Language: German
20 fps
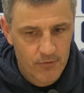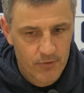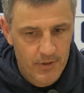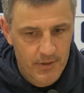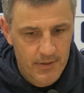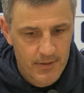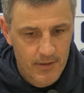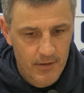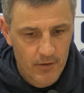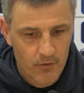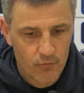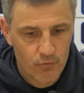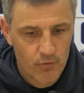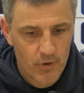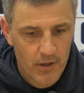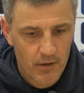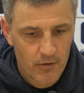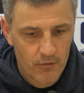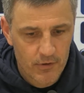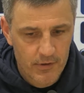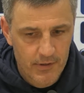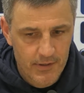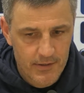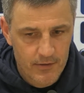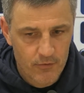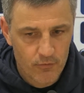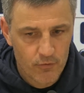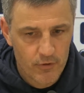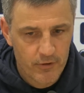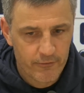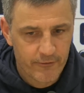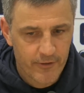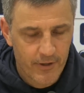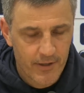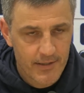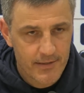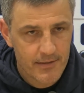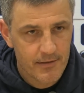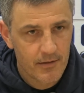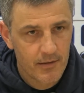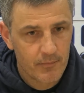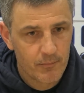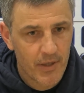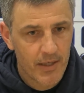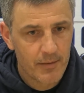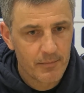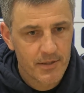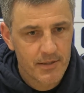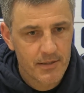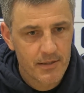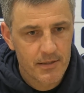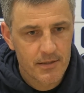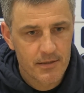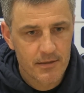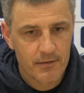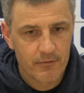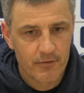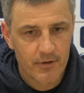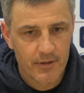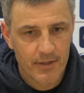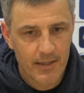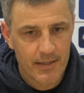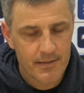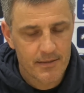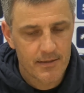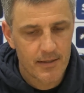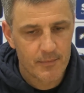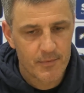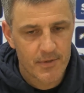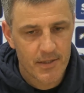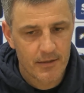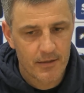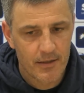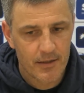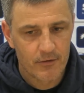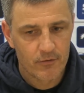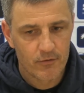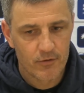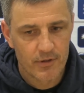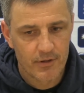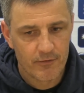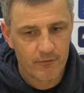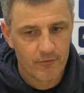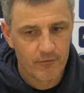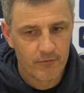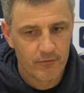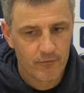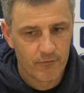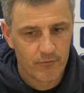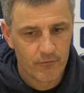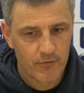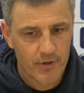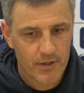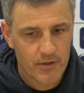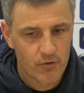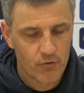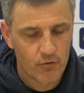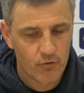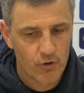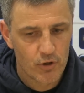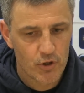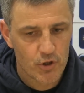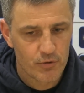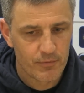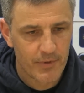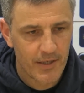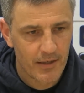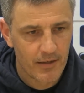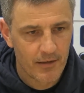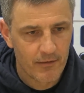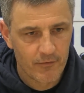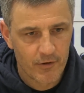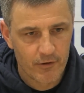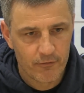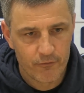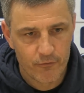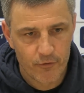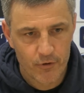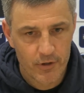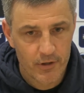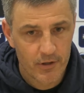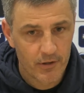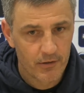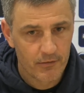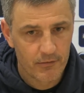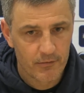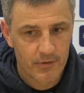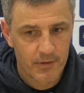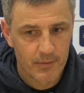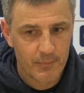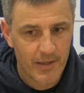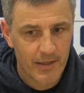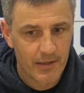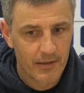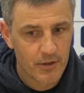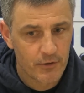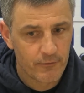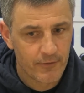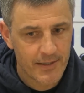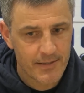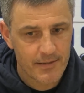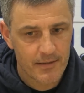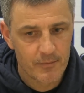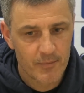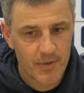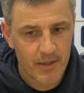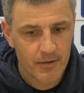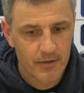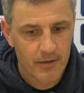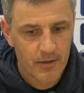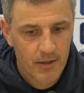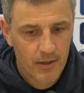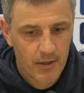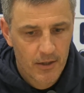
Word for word: so diese Ruhe und diese Ruhephasen im Ballbesitz, die wir in der ersten Halbzeit hatten. Und dann war es natürlich schwer. Dann haben wir vorne die Bälle nicht festgemacht.